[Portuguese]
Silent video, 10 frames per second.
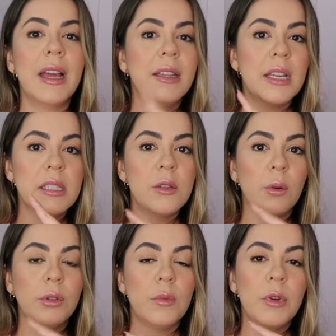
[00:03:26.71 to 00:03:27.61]
que é desse
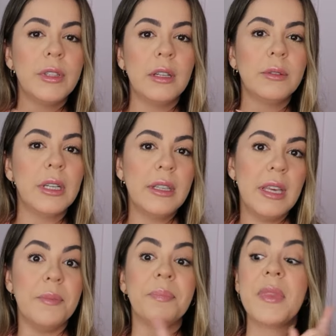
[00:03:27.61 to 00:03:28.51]
outro modelo
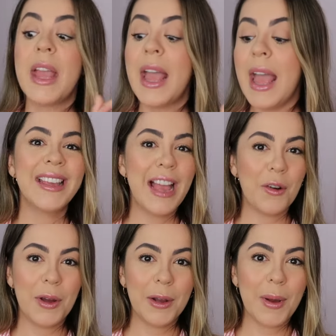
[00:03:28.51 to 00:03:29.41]
daqui. E
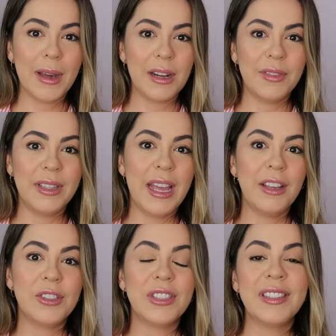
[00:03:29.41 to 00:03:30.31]
agora com a
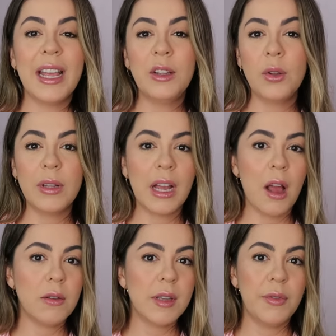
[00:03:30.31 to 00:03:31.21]
gravidez, nem toda
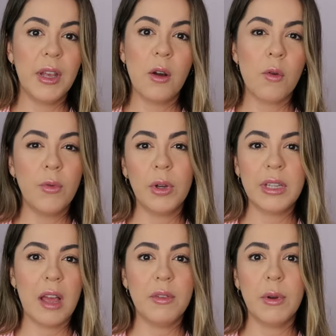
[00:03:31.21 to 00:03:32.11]
calça fica
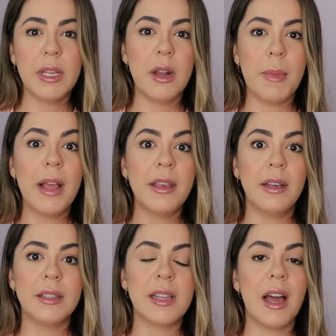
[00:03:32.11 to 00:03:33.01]
confortável aqui na
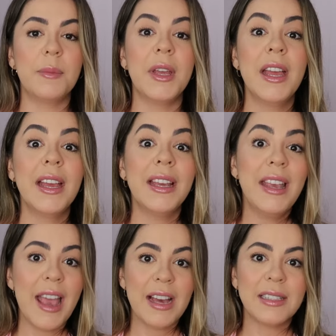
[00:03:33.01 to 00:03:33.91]
barriga, sabe?
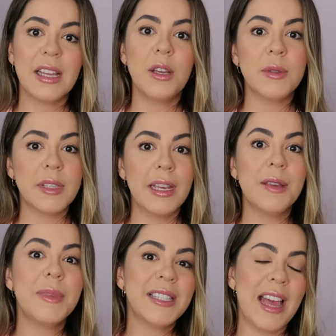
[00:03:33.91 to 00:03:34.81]
E essa eu sei
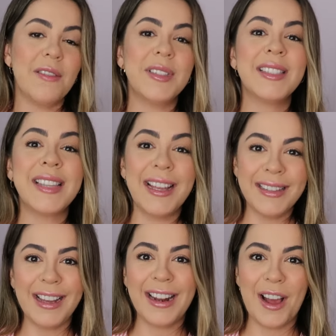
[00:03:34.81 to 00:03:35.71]
que me serve sem
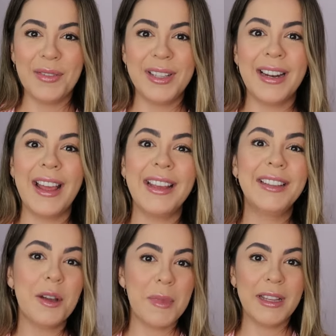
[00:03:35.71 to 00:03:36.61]
estar tá grávida, né?
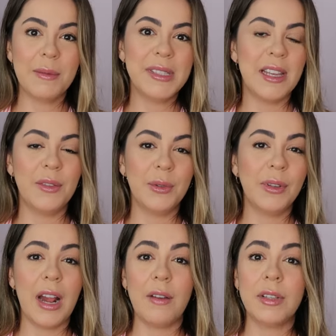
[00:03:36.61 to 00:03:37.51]
E também tá me
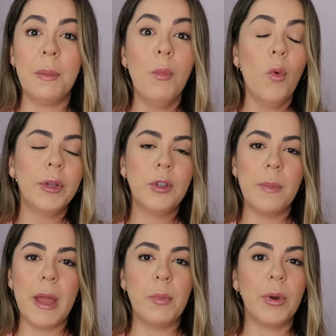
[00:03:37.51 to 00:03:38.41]
servindo grávida
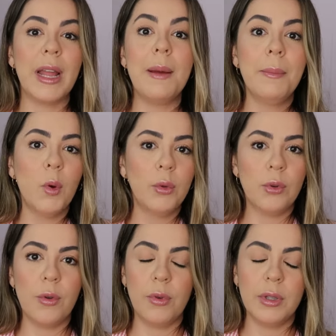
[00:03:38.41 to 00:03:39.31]
muito bem, porque ela é
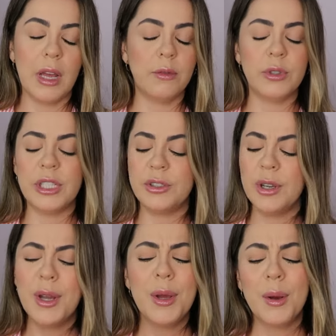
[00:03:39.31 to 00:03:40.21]
muito confortável,
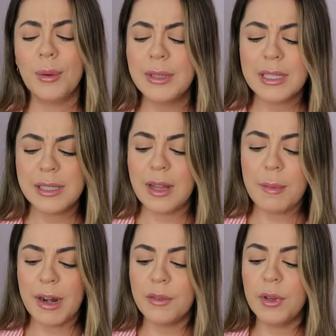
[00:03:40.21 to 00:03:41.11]
gente. O tecido
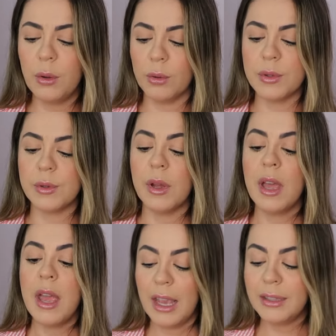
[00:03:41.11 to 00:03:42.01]
é maravilhoso.
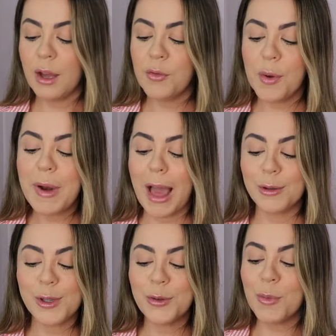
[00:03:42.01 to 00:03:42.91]
Então vamos lá,
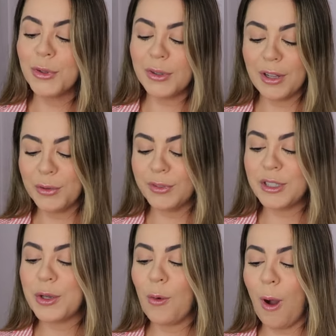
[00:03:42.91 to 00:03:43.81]
eu só tô muito na
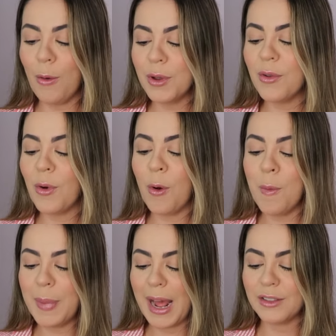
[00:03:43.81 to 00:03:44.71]
dúvida de qual que eu vou
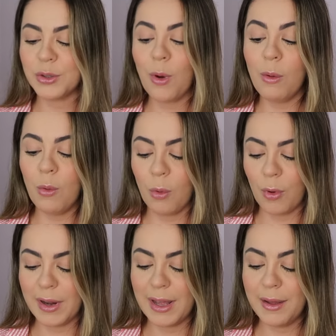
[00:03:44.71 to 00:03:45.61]
comprar, de qual
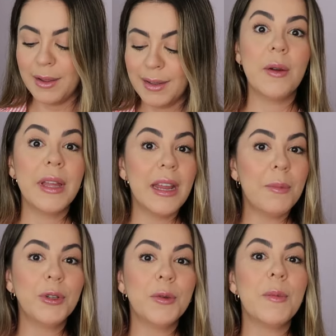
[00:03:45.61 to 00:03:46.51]
cor, né? Eu
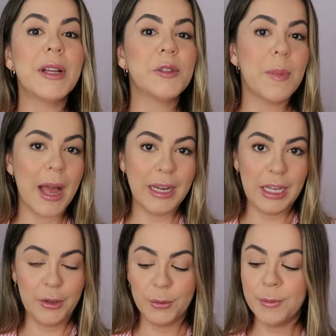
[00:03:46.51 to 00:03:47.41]
queria muito um azul
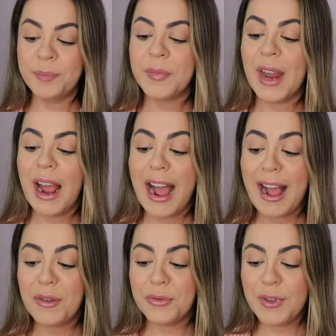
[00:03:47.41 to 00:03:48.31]
marinho,
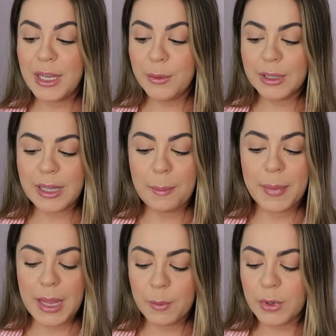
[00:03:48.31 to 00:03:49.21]
a vinho, que tá
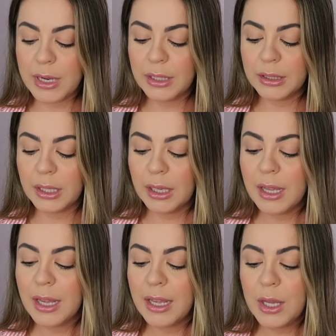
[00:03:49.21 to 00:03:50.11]
bem bonita.
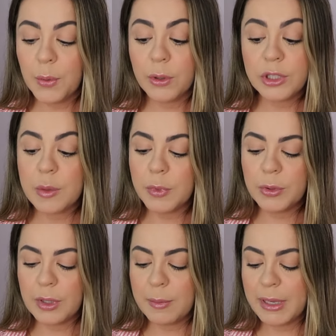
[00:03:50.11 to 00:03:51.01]
E eu gostei
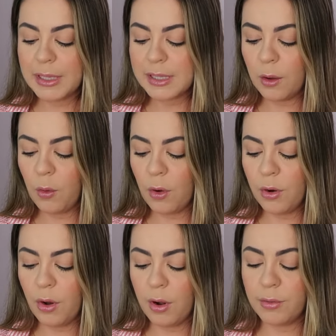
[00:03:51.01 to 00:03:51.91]
muito também dessa
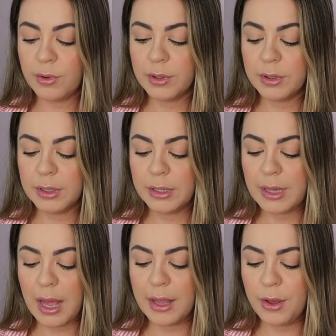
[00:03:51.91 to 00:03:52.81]
cor nova que
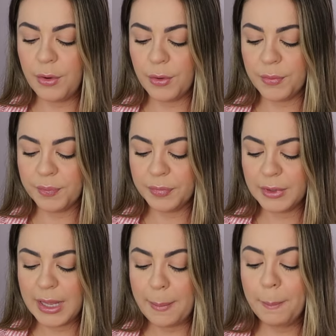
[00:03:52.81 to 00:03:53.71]
tá aí, ó,
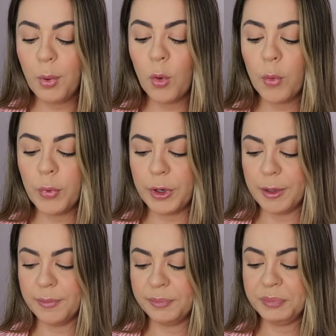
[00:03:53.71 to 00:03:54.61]
que é
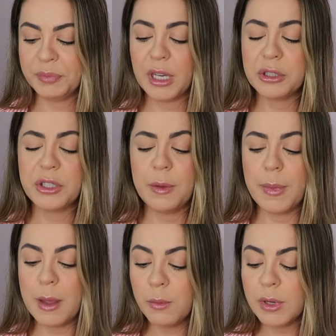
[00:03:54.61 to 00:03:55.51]
púrpura. Achei
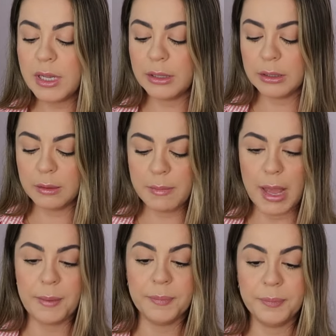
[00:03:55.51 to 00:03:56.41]
bem bonita
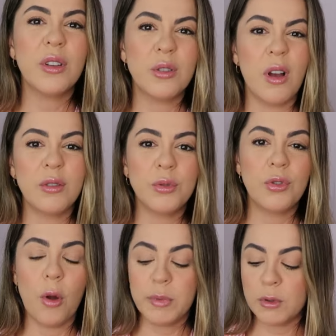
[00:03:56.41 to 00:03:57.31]
também. Eu só acho
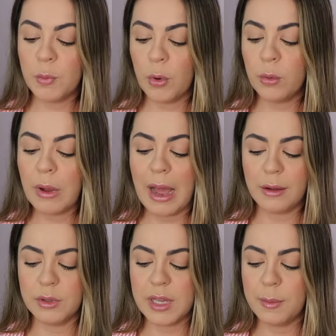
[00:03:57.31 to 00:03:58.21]
os tops um pouco
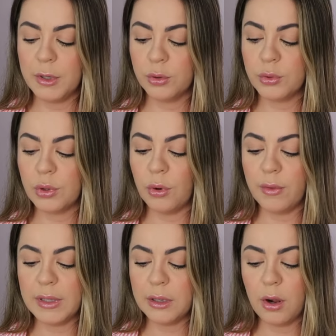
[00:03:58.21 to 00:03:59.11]
caros, sabe? Eles custam
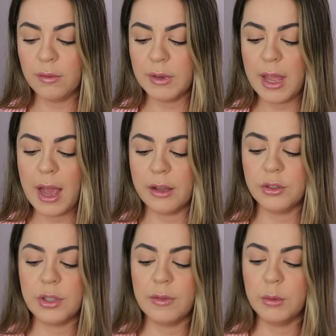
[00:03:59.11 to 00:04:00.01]
99
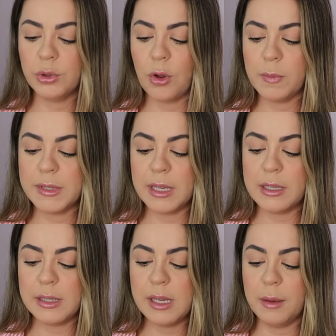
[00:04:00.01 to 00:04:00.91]
reais. Tá vendo os tops aí
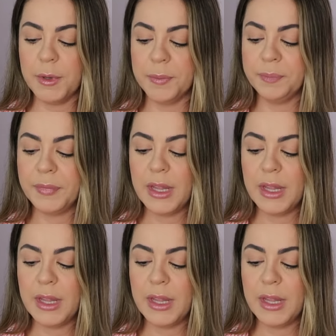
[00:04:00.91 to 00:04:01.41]
em cima?